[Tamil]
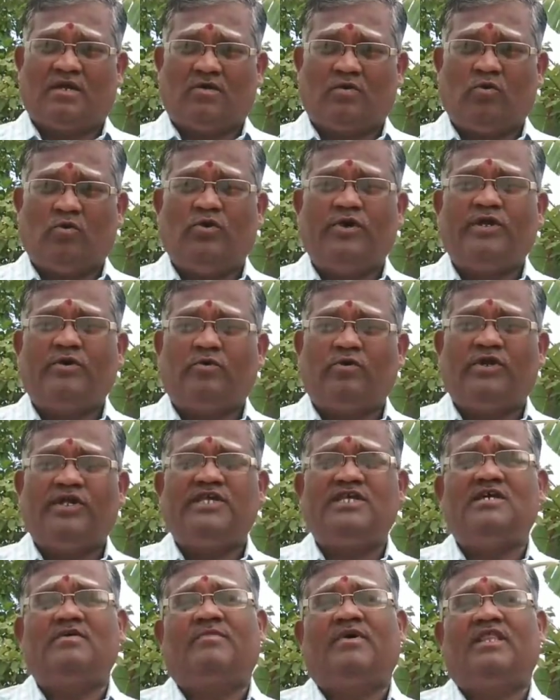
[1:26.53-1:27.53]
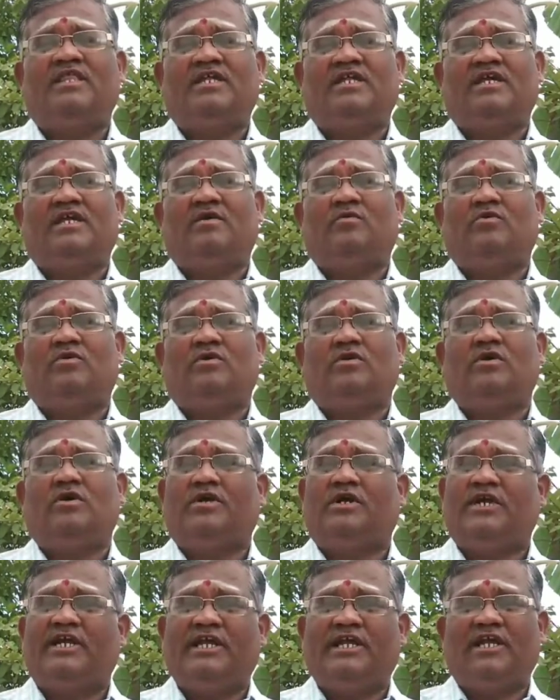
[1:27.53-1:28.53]
கூனி குறுகிய மாதிரியே ஒரு
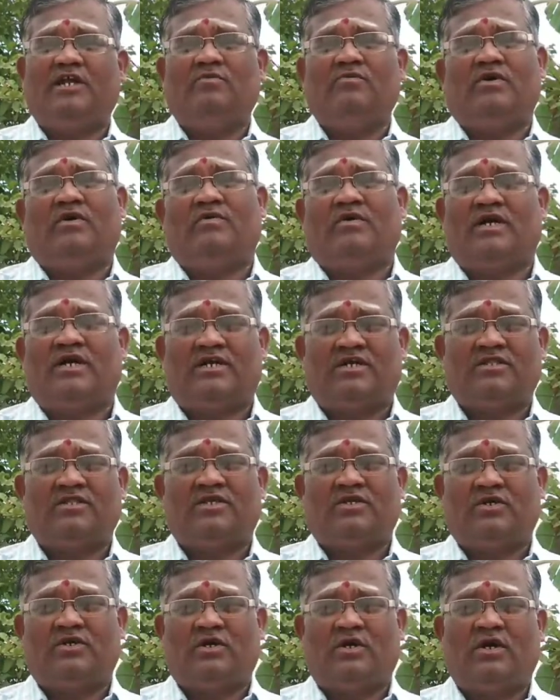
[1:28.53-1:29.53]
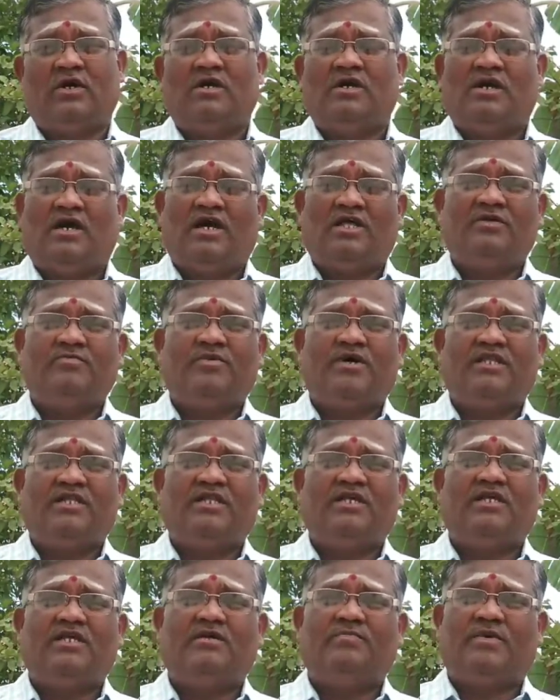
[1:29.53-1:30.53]
நிகழ்வு அவங்கள்ட்ட இருந்து இருக்கும் அது
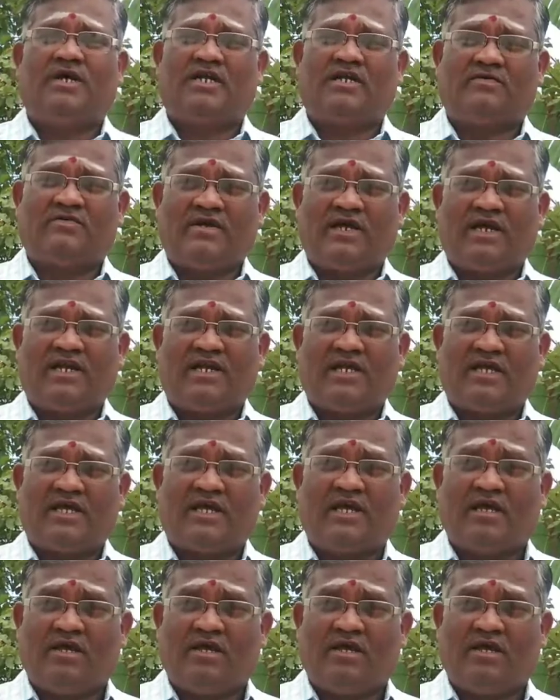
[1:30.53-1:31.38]
மாதிரி மற்றவங்கள்ட்ட